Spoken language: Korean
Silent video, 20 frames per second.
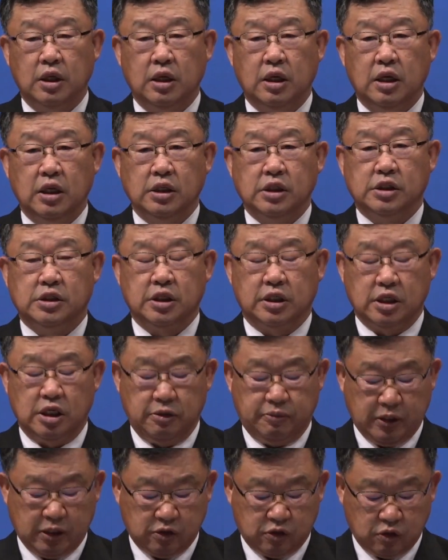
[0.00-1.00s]
이스라엘
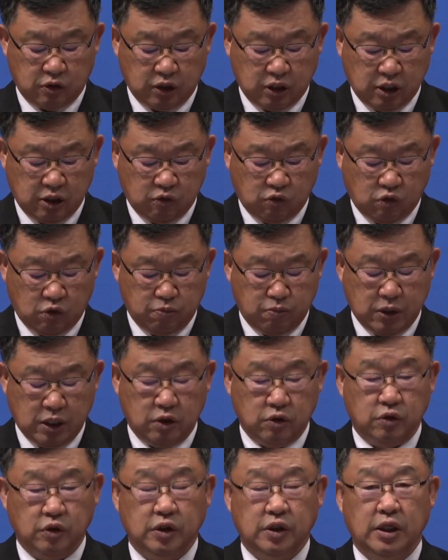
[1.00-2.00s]
백성의
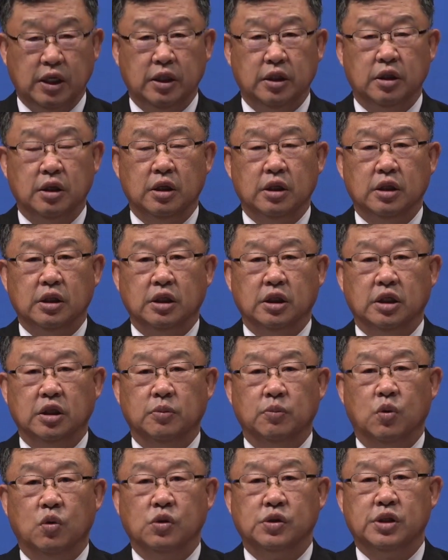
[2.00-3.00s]
원망으로 인한 이
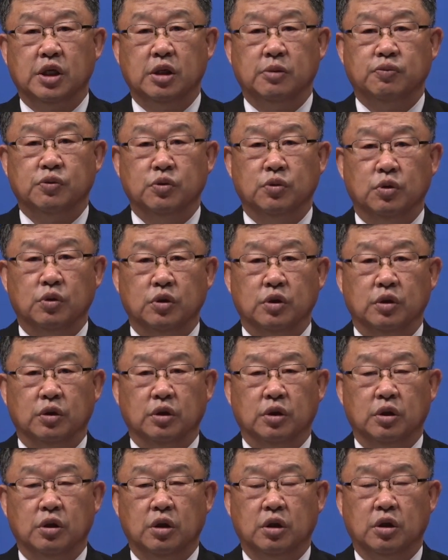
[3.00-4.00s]
모세의 분노는
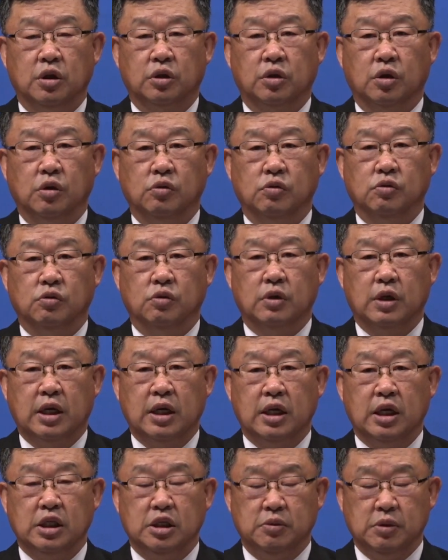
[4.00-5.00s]
결국
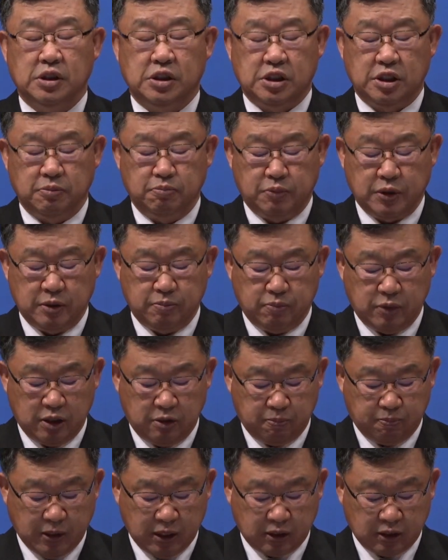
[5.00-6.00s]
하나님의
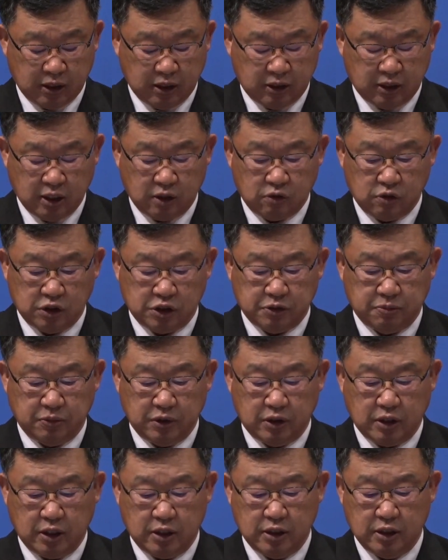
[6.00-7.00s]
심판만 받게 된
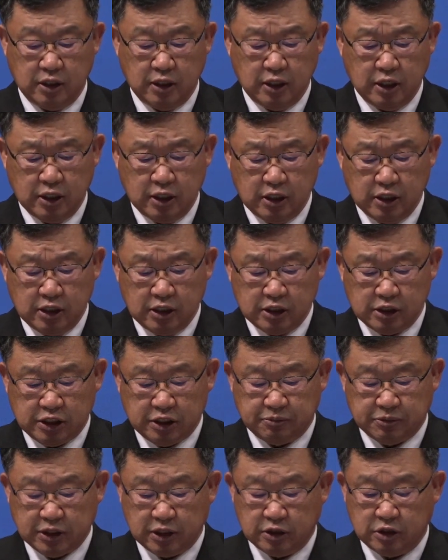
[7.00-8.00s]
것입니다.
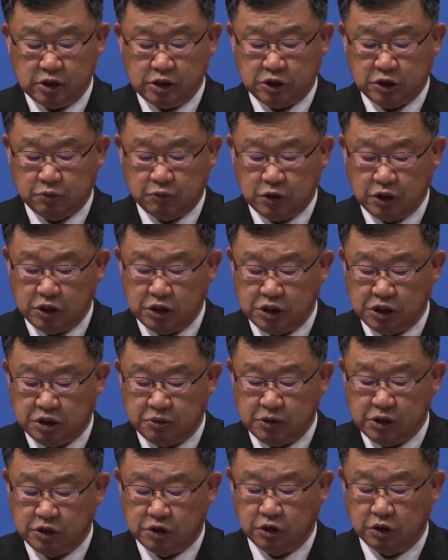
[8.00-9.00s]
14절부터
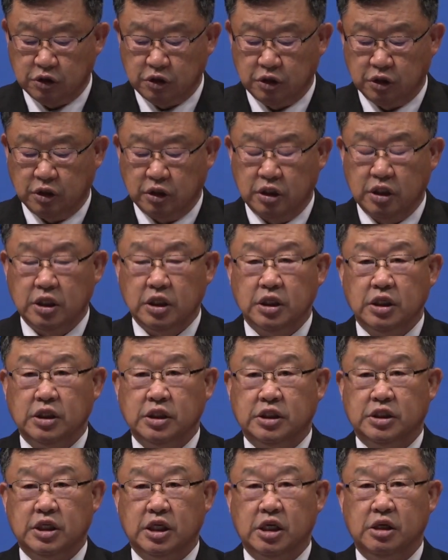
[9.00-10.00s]
21절은
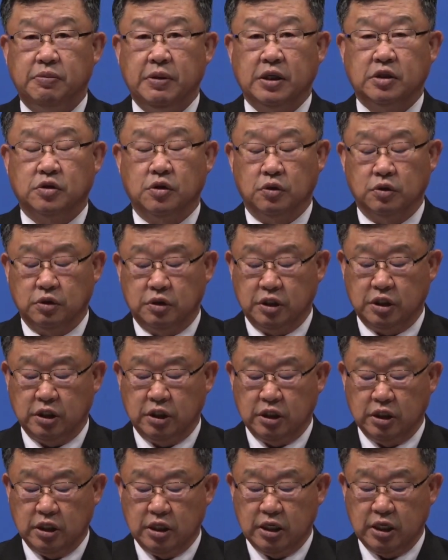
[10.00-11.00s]
이스라엘
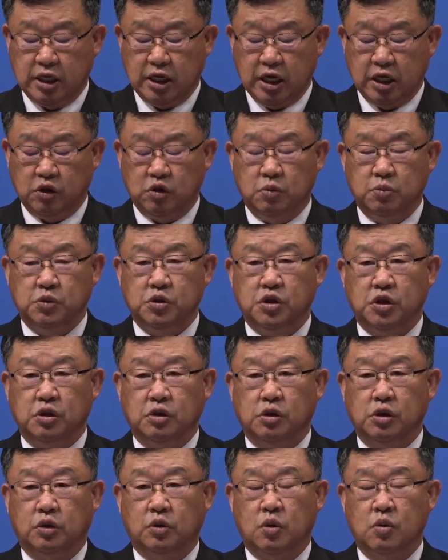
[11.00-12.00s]
백성들이 에돔
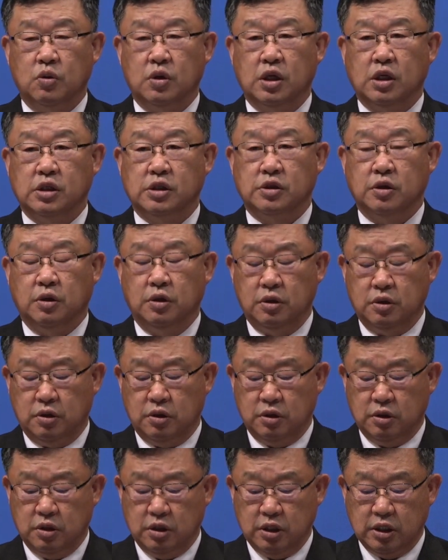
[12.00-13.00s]
지역을 통과해서
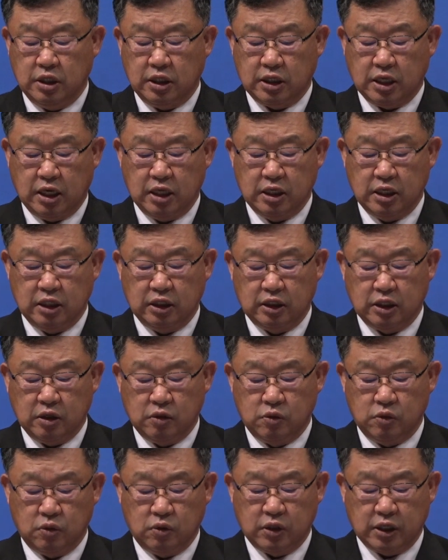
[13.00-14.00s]
가나안
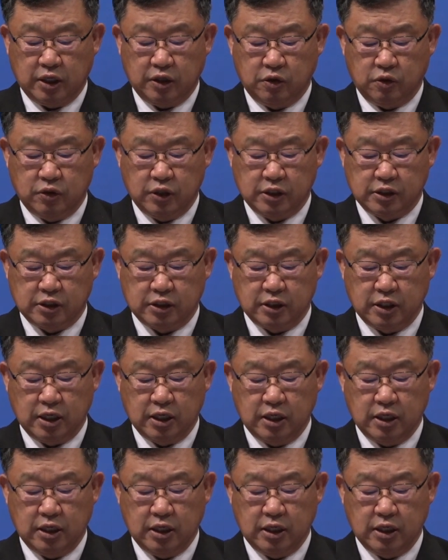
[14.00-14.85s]
땅으로 가려고 했으나